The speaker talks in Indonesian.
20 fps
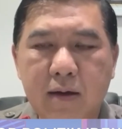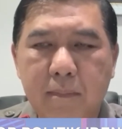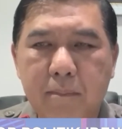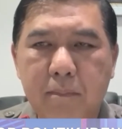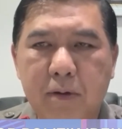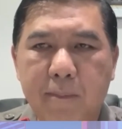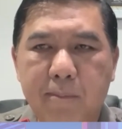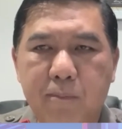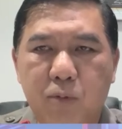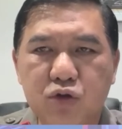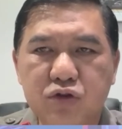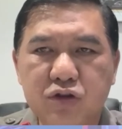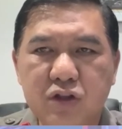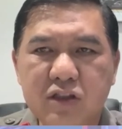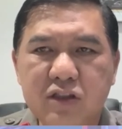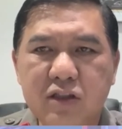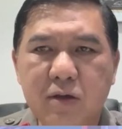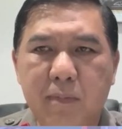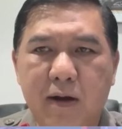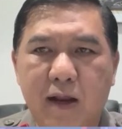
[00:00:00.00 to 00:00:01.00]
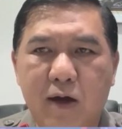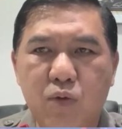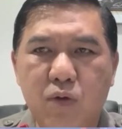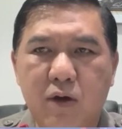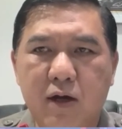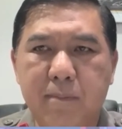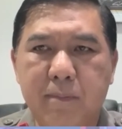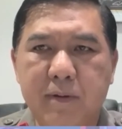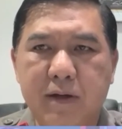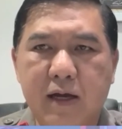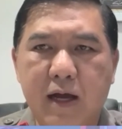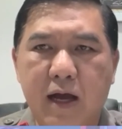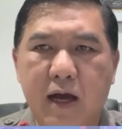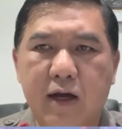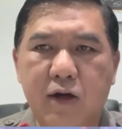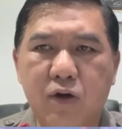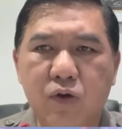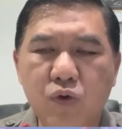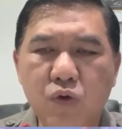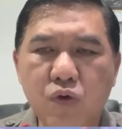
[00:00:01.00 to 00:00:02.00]
berposisi melakukan
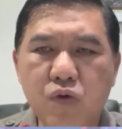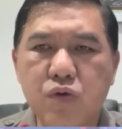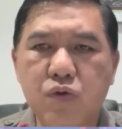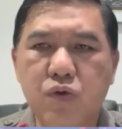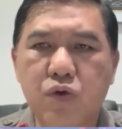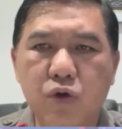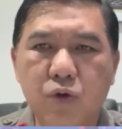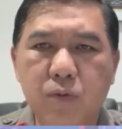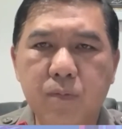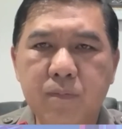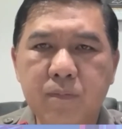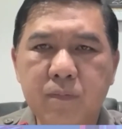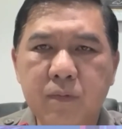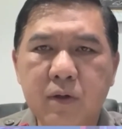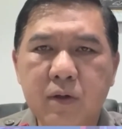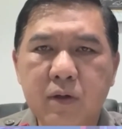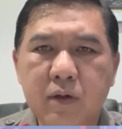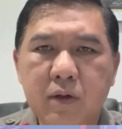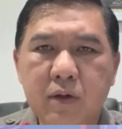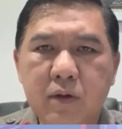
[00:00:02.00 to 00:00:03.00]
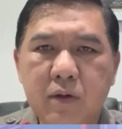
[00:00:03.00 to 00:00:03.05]
penegakan hukum